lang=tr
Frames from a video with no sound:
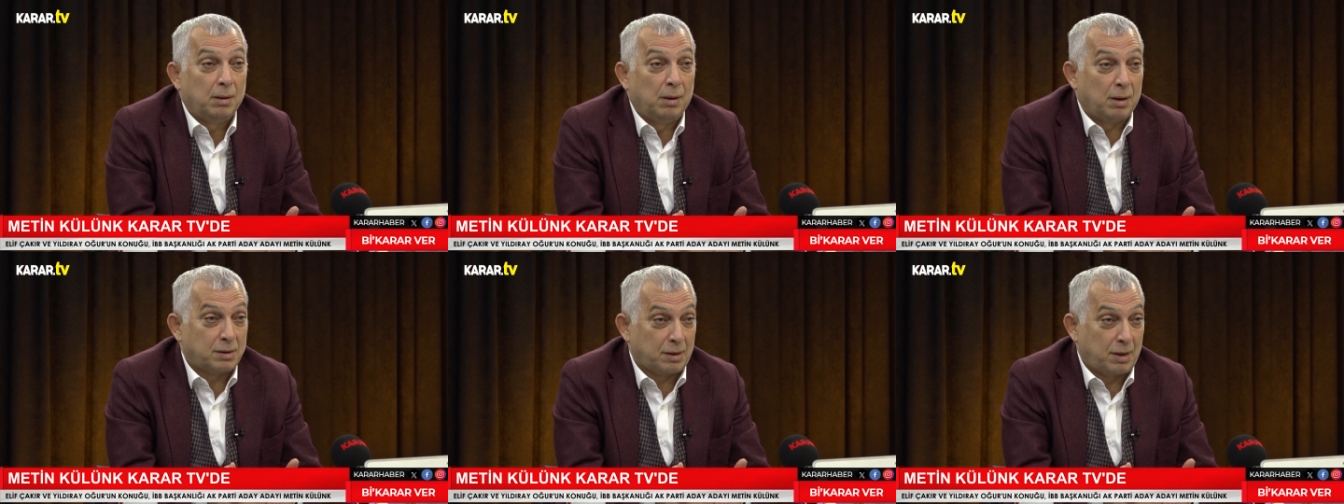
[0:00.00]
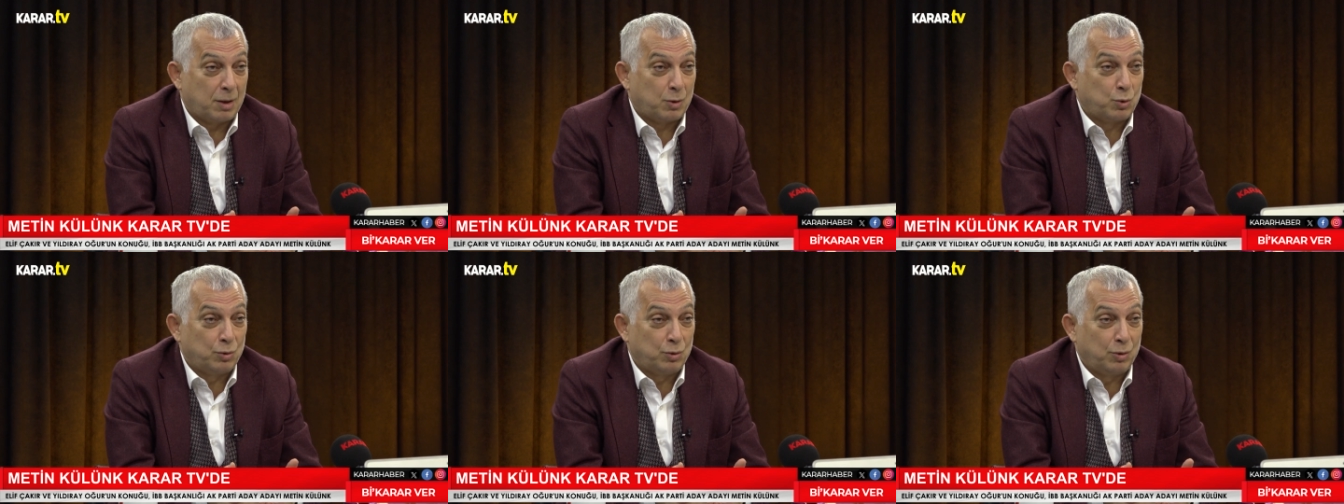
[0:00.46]
Asker
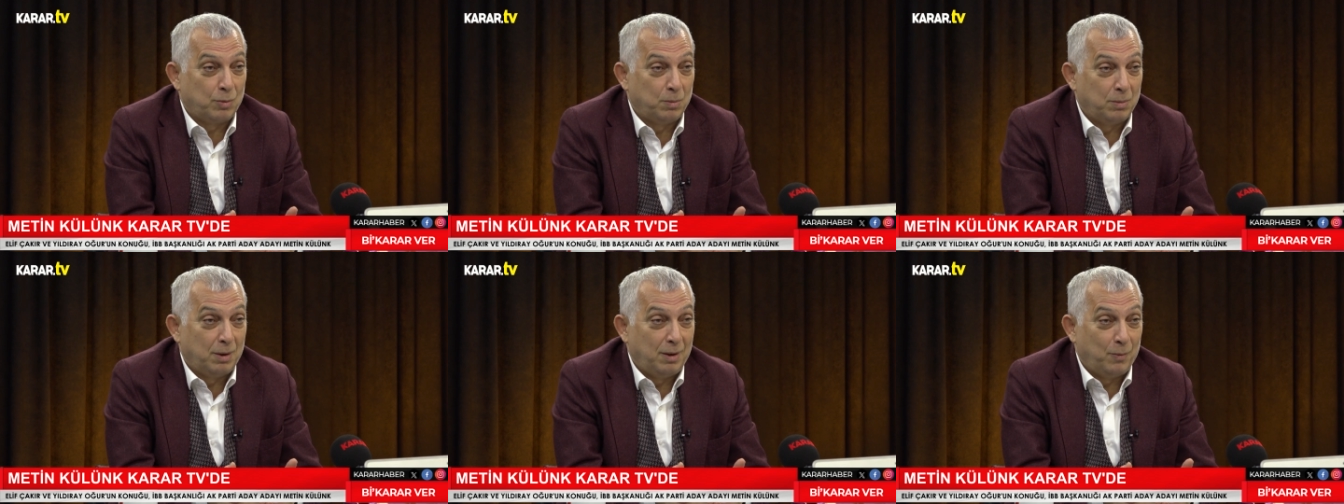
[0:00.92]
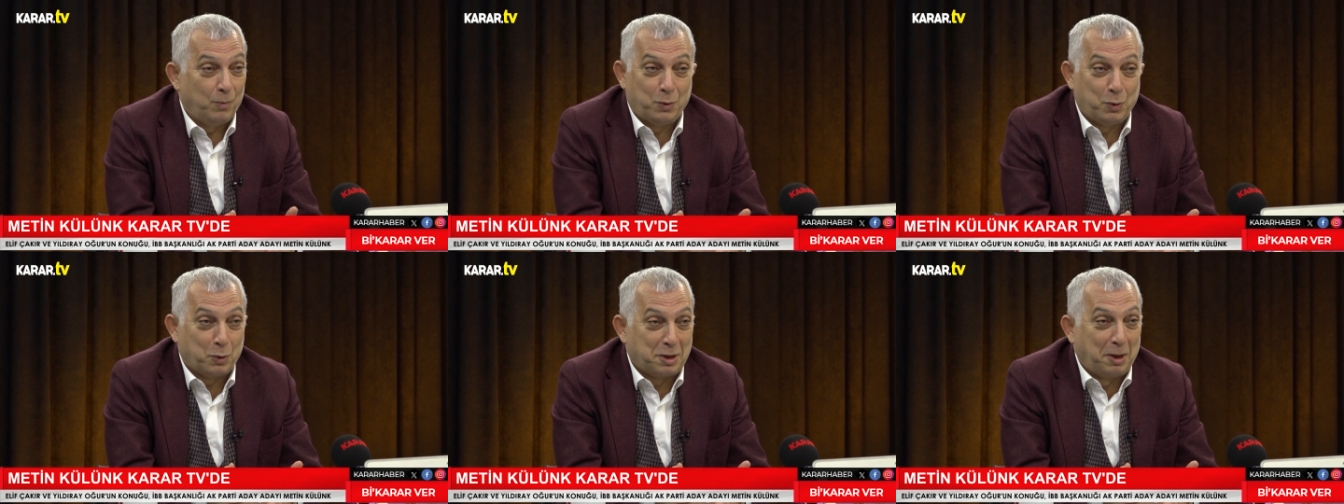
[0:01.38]
çocuğuyum. Ve
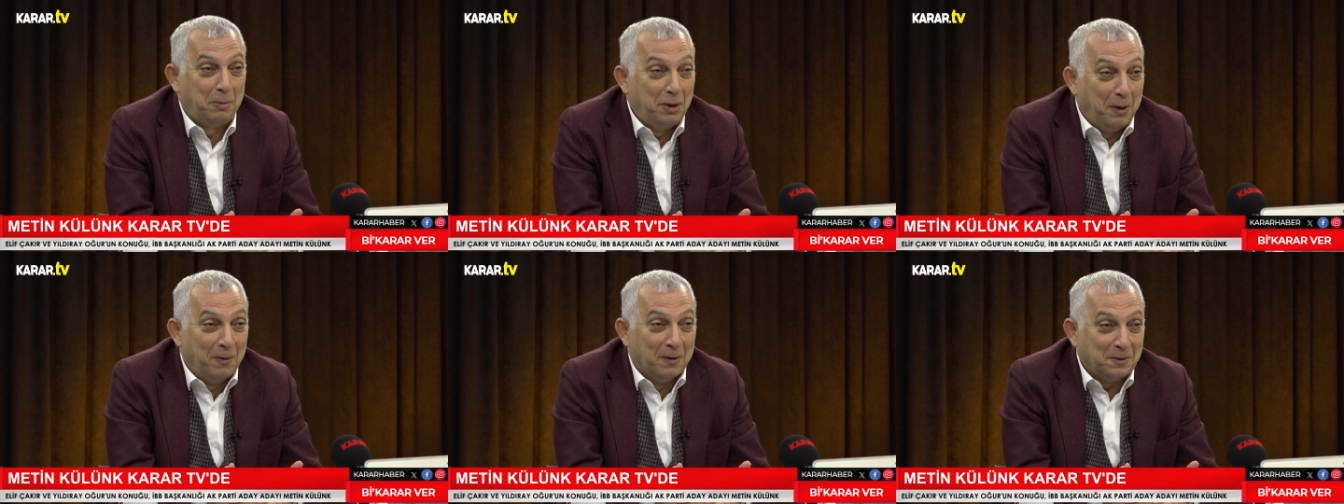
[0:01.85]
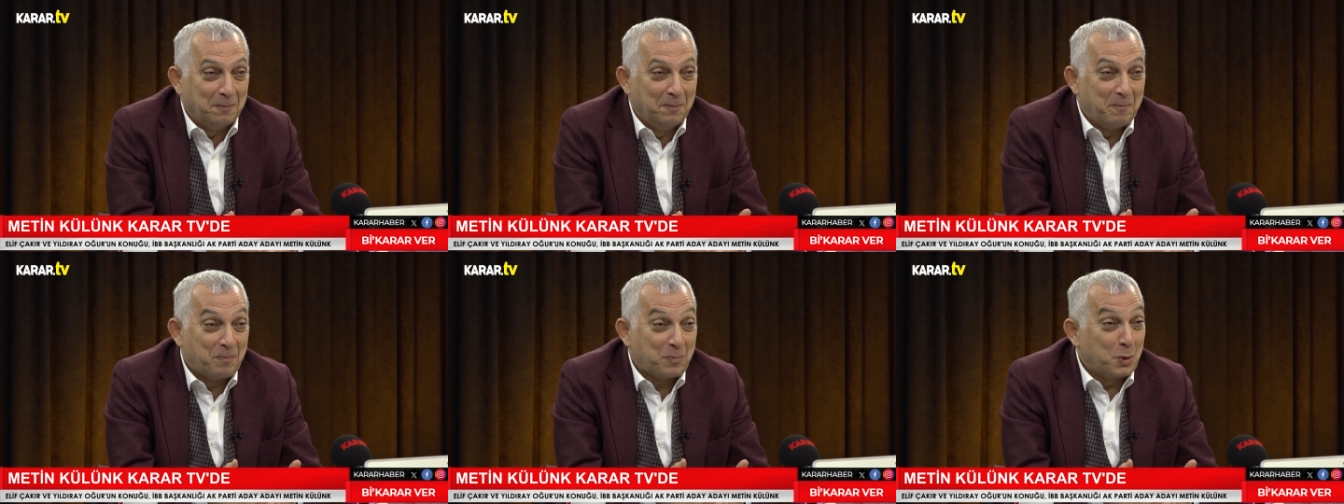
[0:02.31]
Türkçe bilmiyordum.
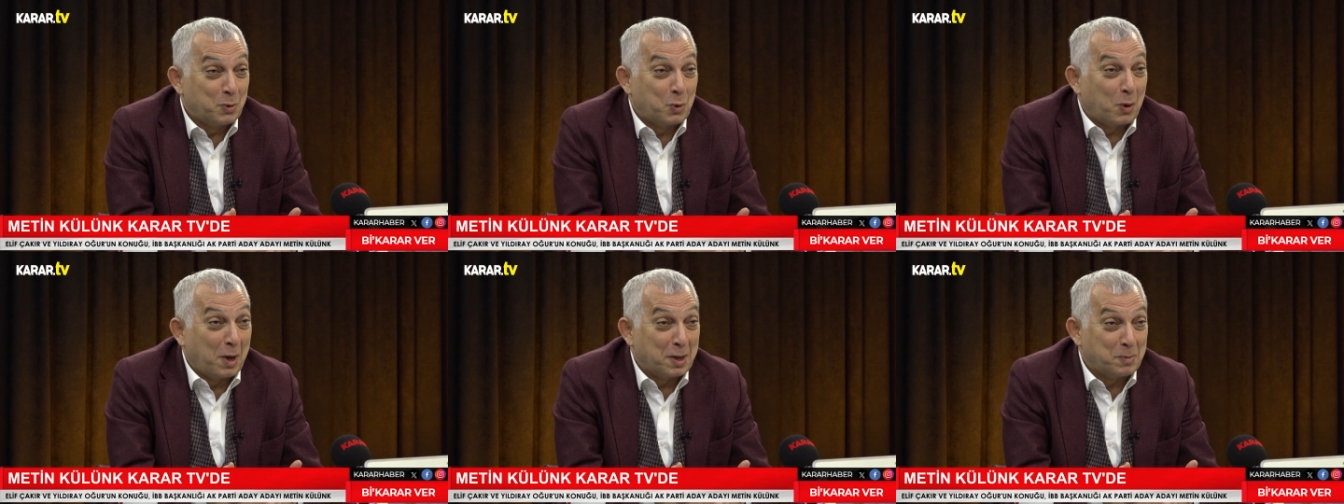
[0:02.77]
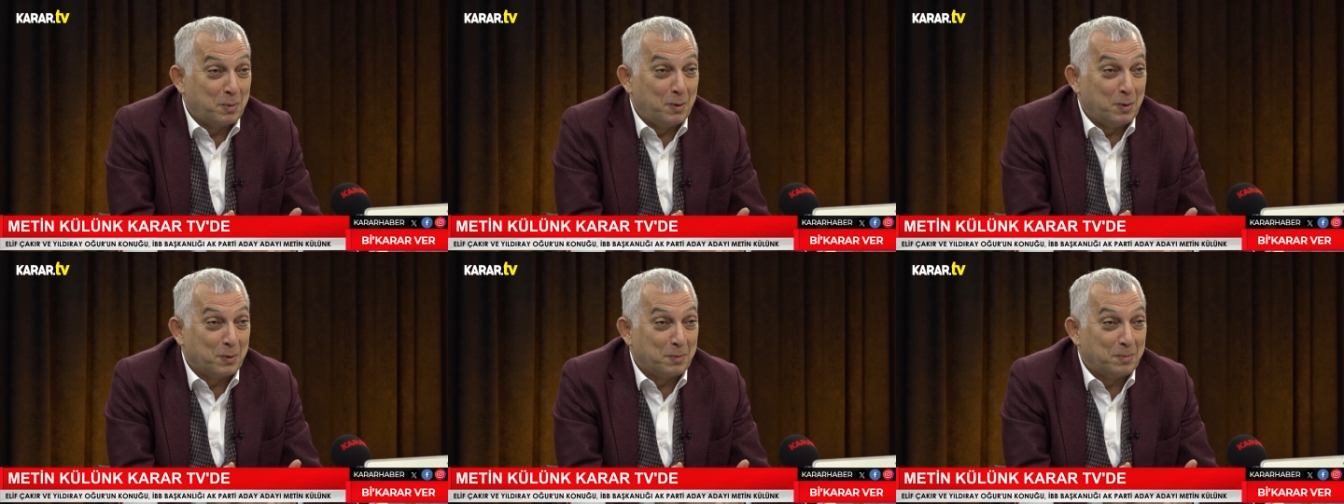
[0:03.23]
Çok az
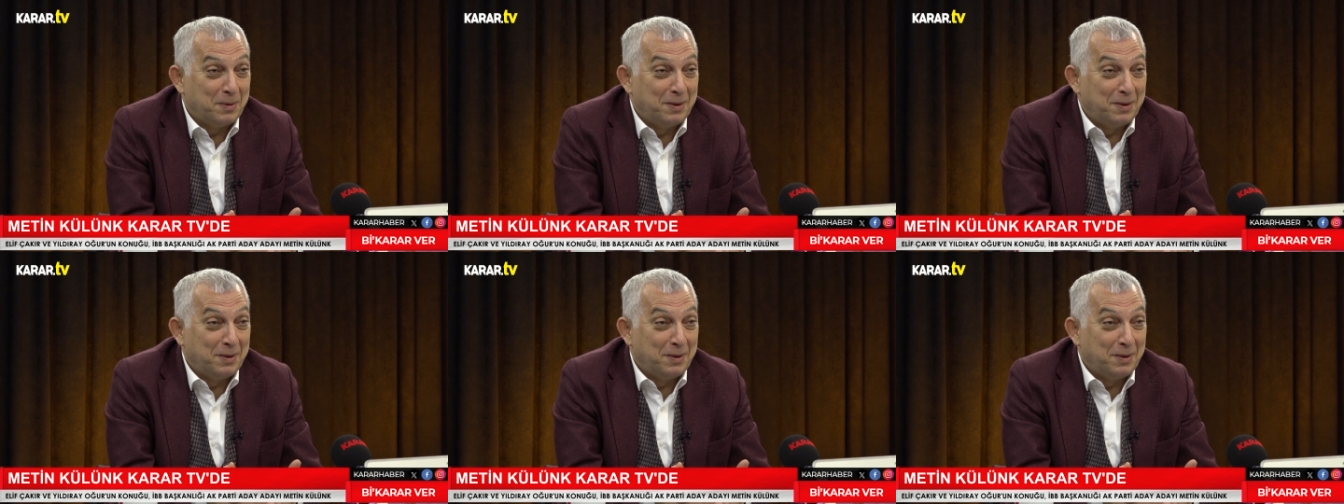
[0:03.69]
biliyordum.